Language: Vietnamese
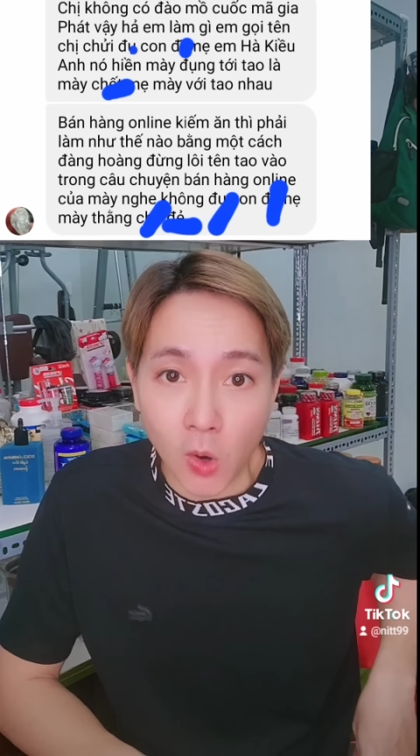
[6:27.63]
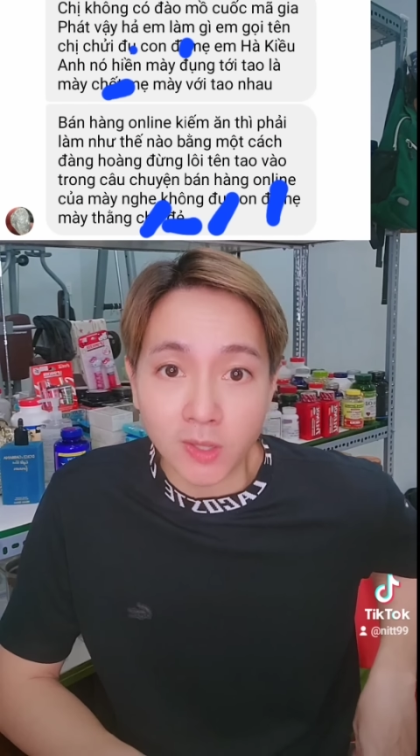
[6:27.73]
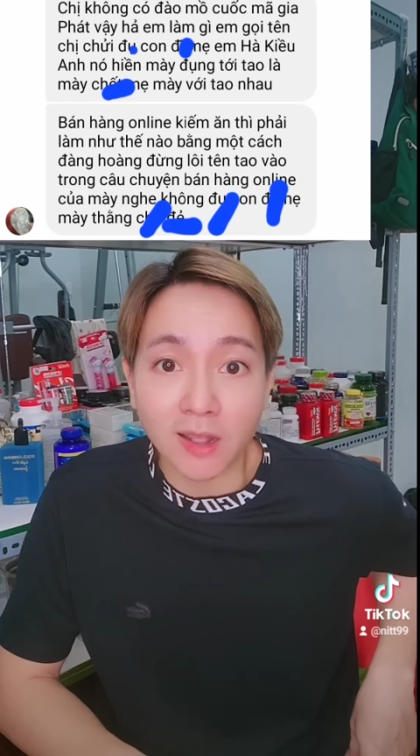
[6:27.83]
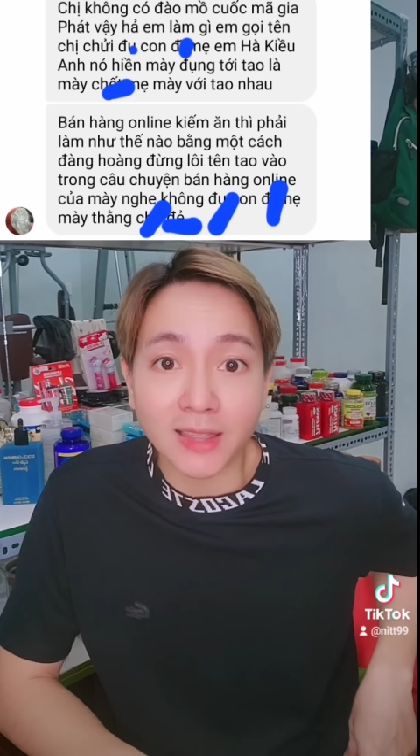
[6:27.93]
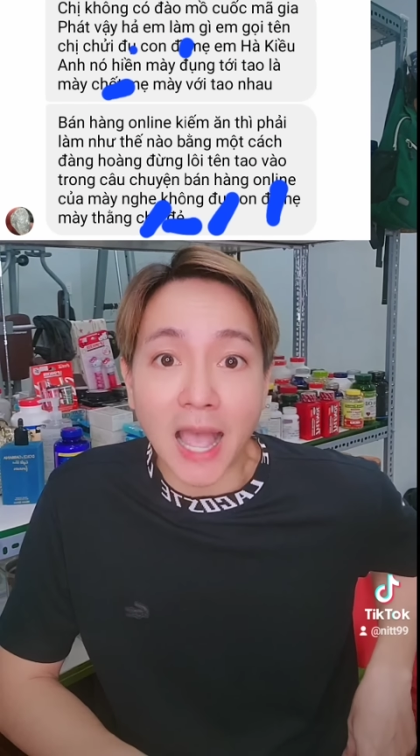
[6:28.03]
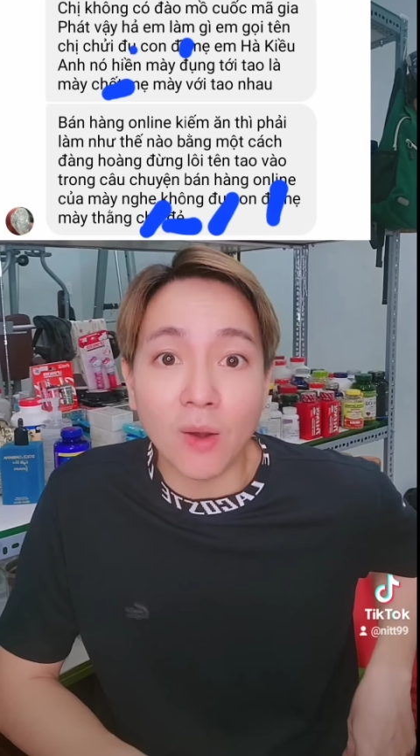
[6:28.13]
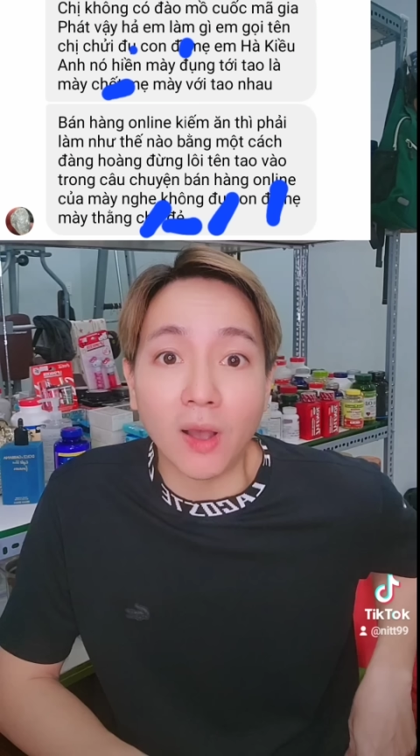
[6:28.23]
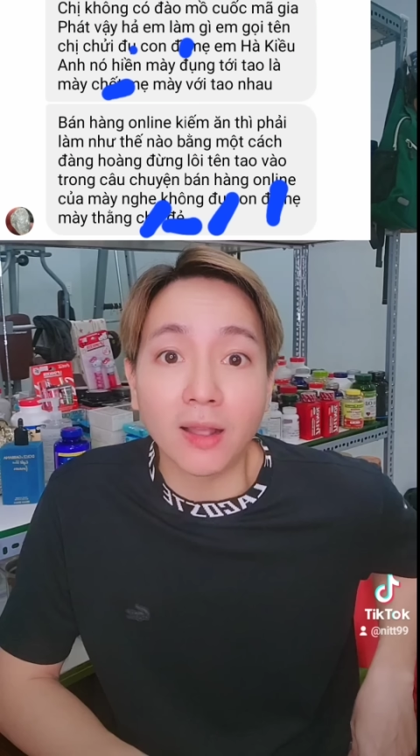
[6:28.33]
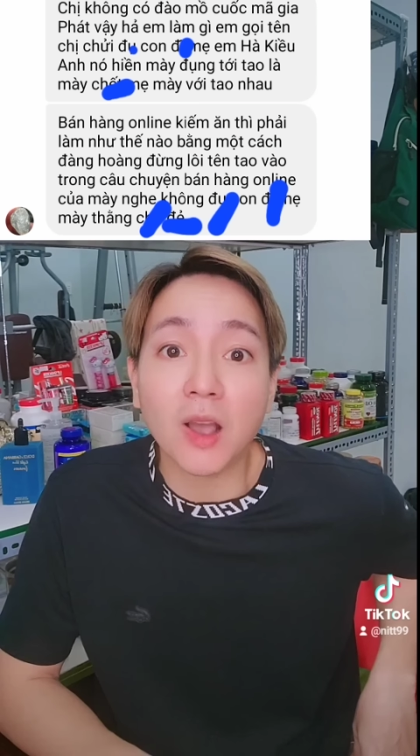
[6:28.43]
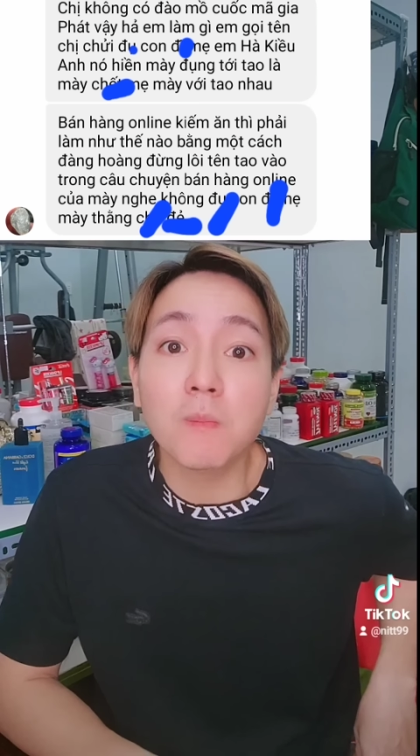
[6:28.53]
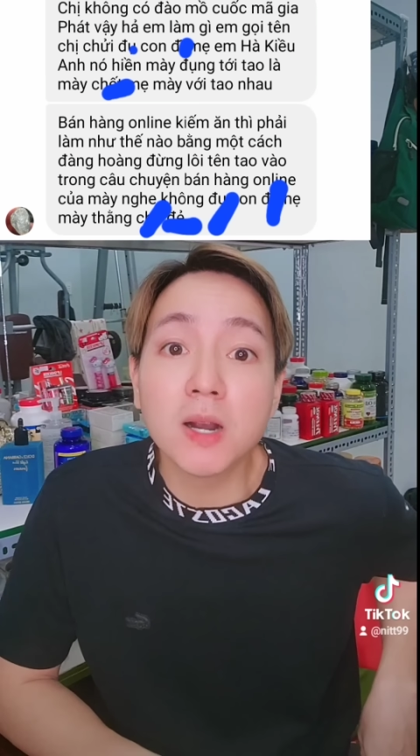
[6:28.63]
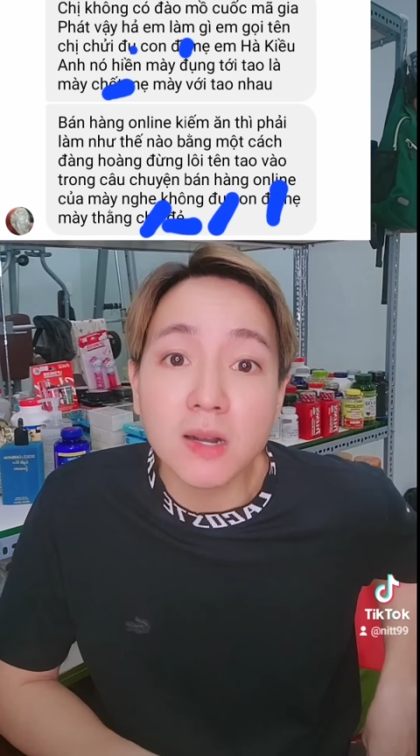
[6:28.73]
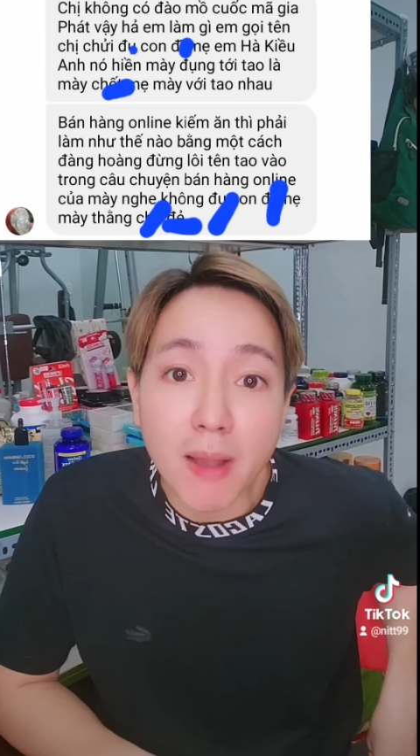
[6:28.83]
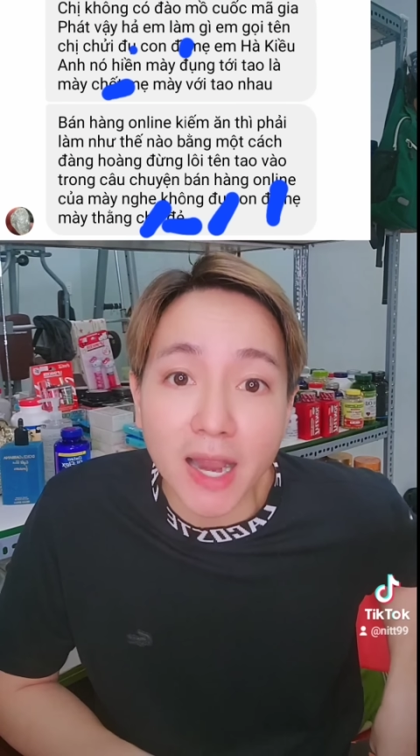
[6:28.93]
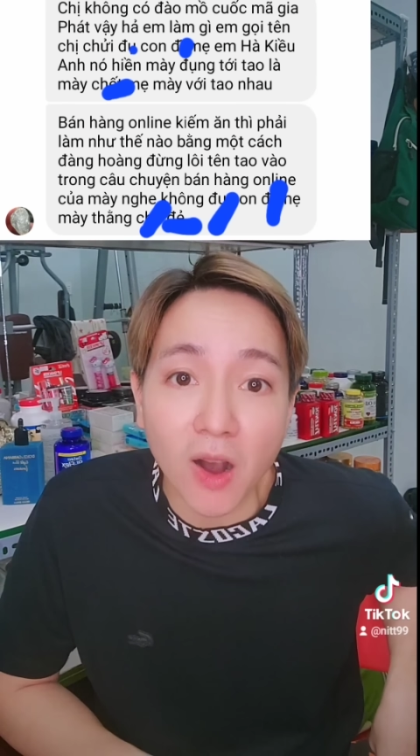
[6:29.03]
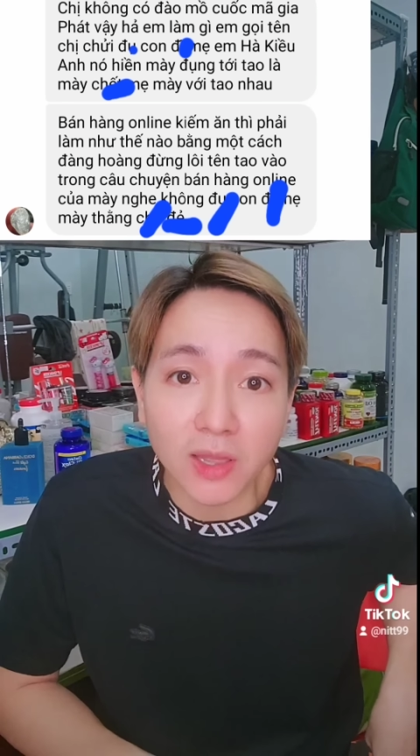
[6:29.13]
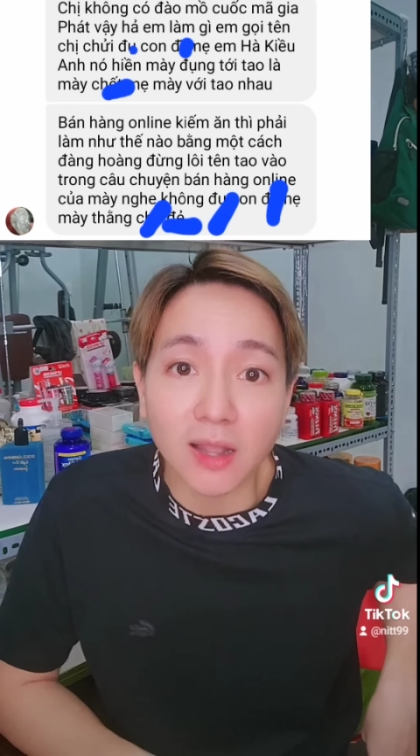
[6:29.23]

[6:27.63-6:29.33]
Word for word: gọi tên tao hả tao mướn mày gọi